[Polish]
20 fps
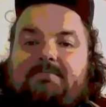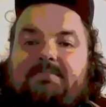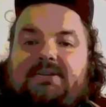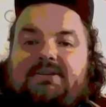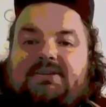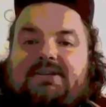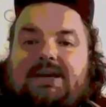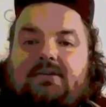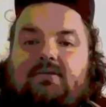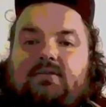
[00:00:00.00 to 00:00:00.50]
My
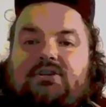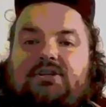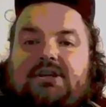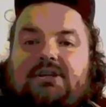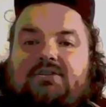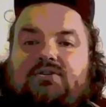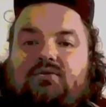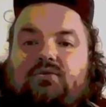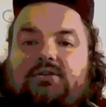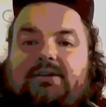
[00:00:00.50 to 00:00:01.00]
cały
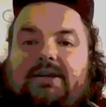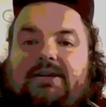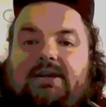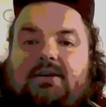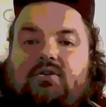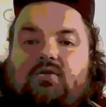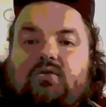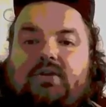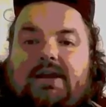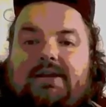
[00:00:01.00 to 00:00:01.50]
czas tutaj
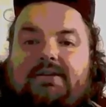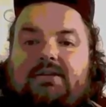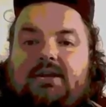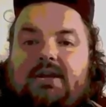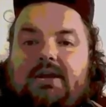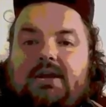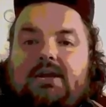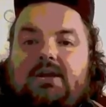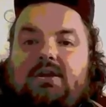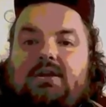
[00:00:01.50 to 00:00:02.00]
akurat
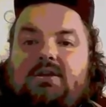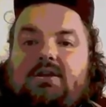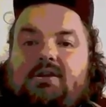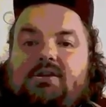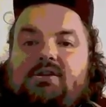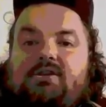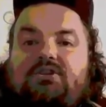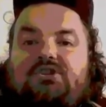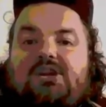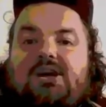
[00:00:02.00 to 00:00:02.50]

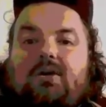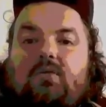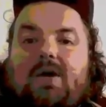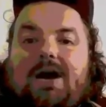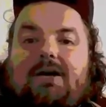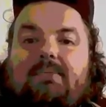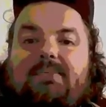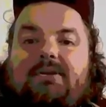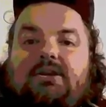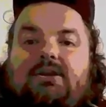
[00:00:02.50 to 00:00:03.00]
y,
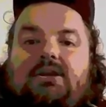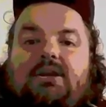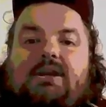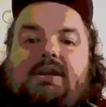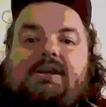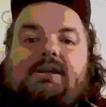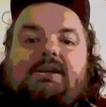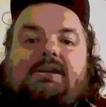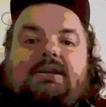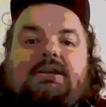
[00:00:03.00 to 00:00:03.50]
działamy
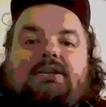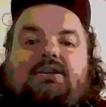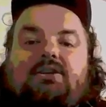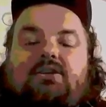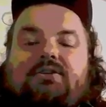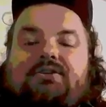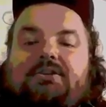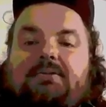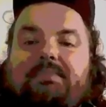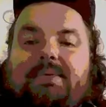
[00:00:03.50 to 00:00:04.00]
i
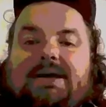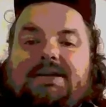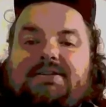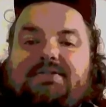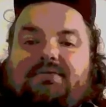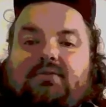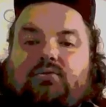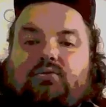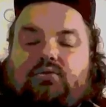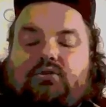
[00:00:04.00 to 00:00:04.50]
drodzy
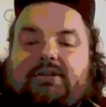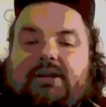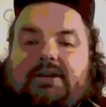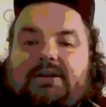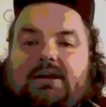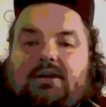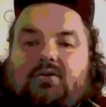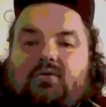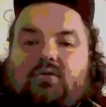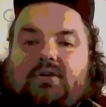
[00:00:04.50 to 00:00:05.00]
Państwo,
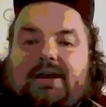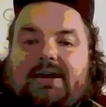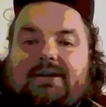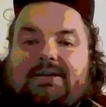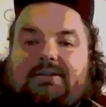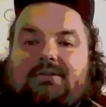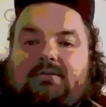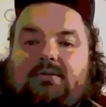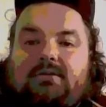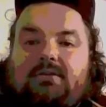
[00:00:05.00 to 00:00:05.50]
tutaj
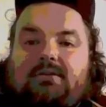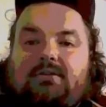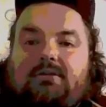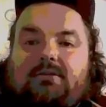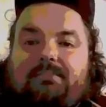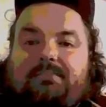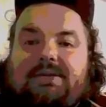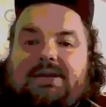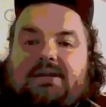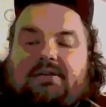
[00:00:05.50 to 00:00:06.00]
akurat
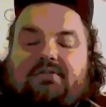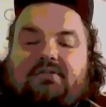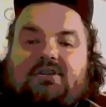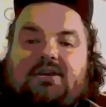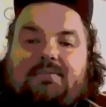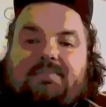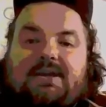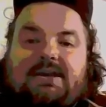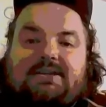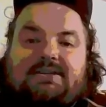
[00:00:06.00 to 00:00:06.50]
y,
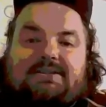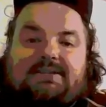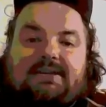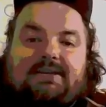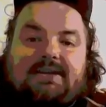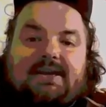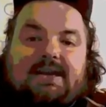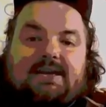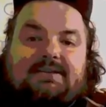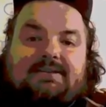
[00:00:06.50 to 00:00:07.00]
pierwsze
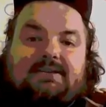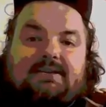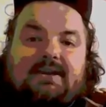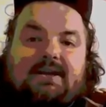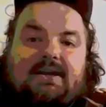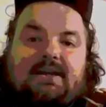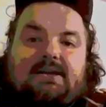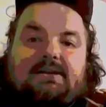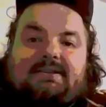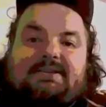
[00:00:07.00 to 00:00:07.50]
miejsce jest
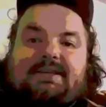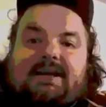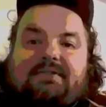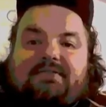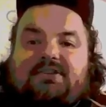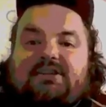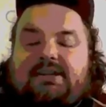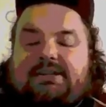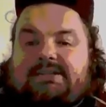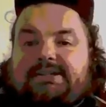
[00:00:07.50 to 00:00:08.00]

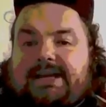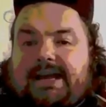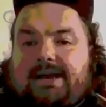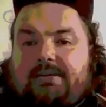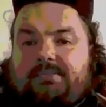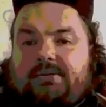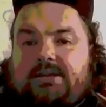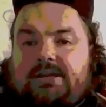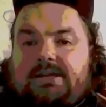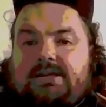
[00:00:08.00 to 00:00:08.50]
zawsze
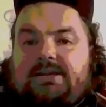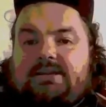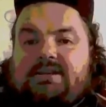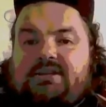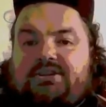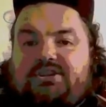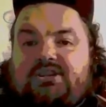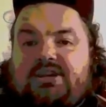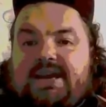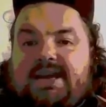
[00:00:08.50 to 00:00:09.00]
tam,
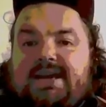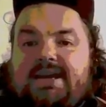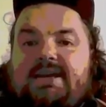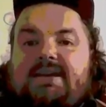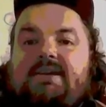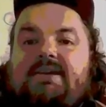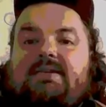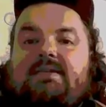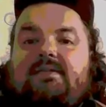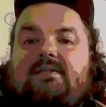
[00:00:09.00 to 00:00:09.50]
gdzie
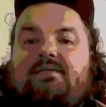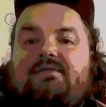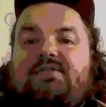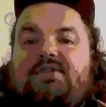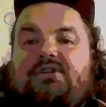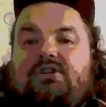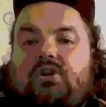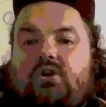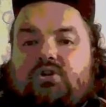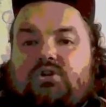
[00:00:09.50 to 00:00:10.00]

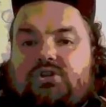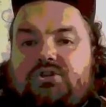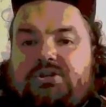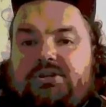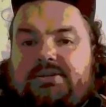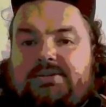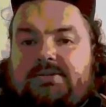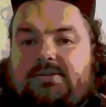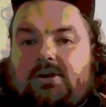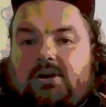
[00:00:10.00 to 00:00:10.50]

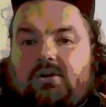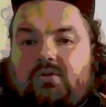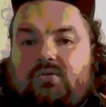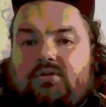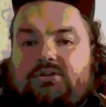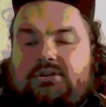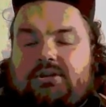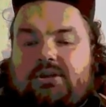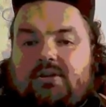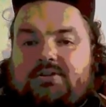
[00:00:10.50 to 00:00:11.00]
widoczni
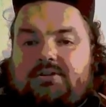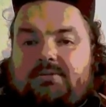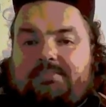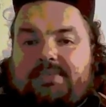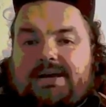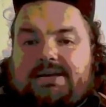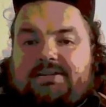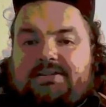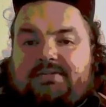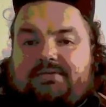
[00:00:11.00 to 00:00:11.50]
są, drodzy
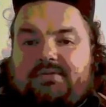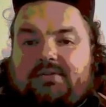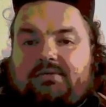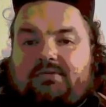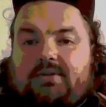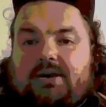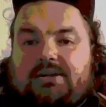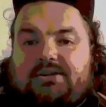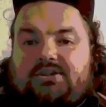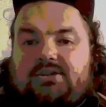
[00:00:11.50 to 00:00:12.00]
Państwo,
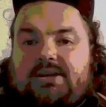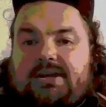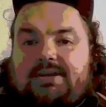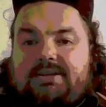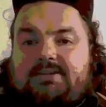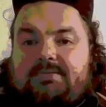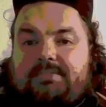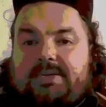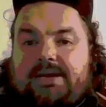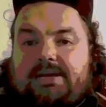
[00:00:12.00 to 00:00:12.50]
właśnie
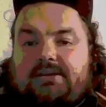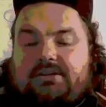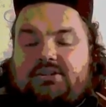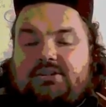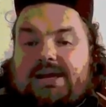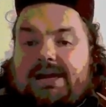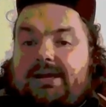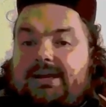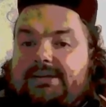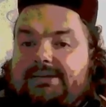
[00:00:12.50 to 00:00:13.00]

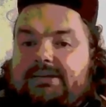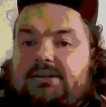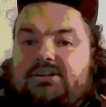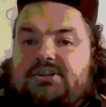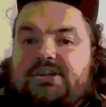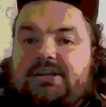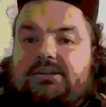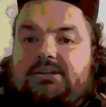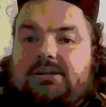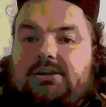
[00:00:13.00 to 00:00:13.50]
eksperci, ale
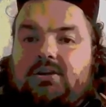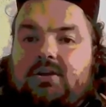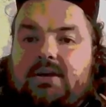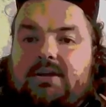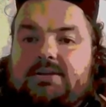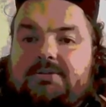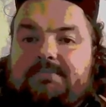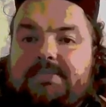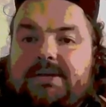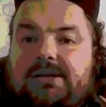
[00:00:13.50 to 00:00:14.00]
też nie tylko
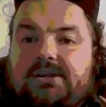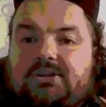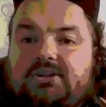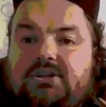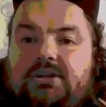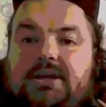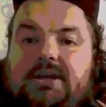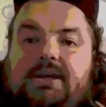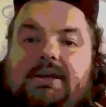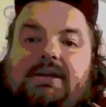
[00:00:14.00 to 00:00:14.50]

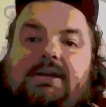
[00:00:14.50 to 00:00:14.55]
eksperci.